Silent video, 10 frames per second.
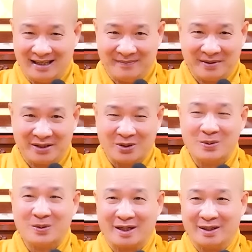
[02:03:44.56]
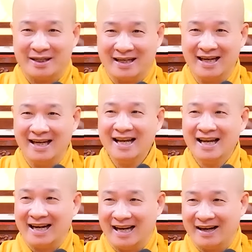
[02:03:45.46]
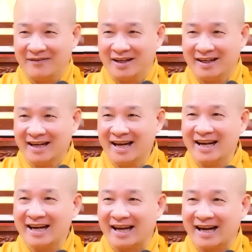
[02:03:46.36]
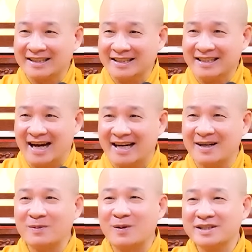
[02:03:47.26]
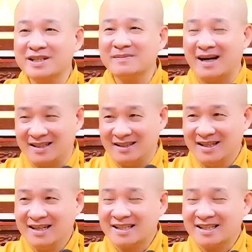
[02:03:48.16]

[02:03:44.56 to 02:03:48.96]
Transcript: là mình tu rồi là mình là sự đời không còn vướng bận.